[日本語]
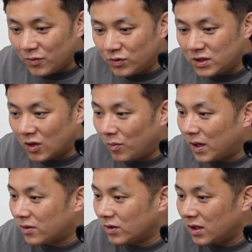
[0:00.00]
富士山を
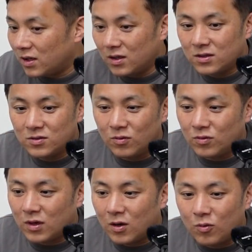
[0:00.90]
バックに。すご
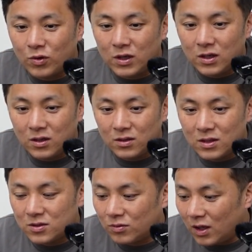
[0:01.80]
くかっこいい
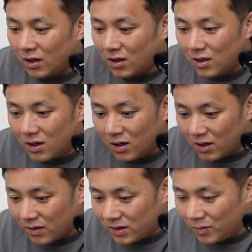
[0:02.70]
ですよね。
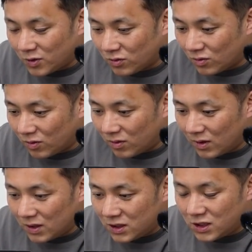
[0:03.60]
はい。今ちょっと
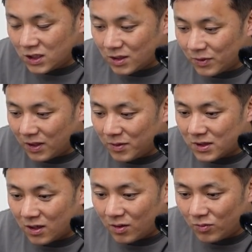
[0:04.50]
ちっちゃいサムネで見て
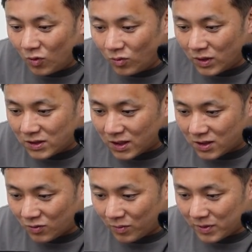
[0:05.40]
たら大昔のやつ
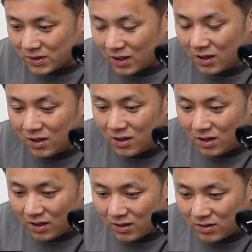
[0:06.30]
かと思いました。
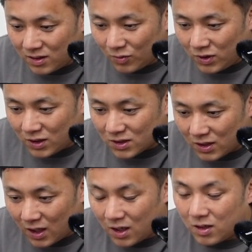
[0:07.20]
はい。でもいいです
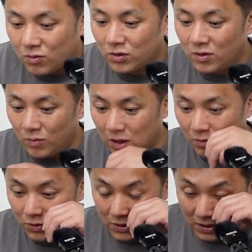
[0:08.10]
ね。この色もかっ
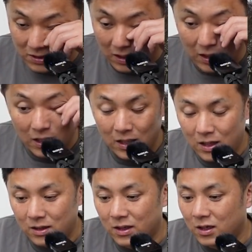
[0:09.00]
こいいじゃないですか。
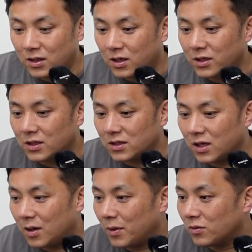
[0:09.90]
なかなかいいですね。
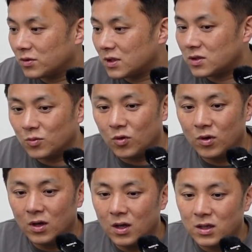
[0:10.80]
カバンのセンスも。
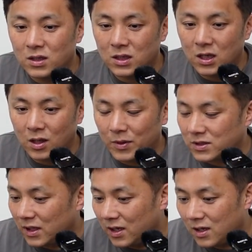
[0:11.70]
いけてま
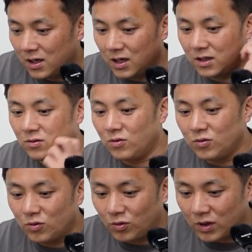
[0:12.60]
すね。はい。とい
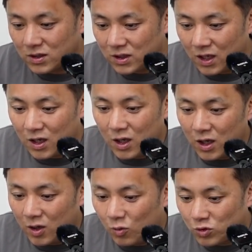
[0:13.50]
うことでですね、
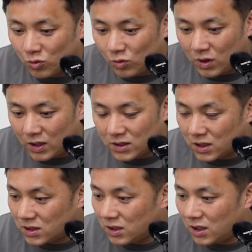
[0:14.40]
えー、ご紹介
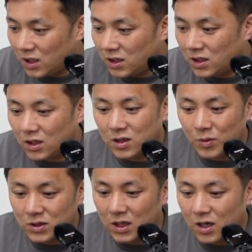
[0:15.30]
させていただき
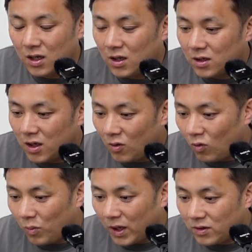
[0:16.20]
ました。結
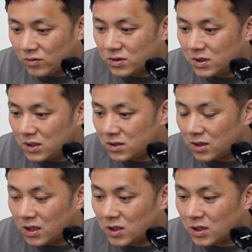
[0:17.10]
構バイク好きっすね。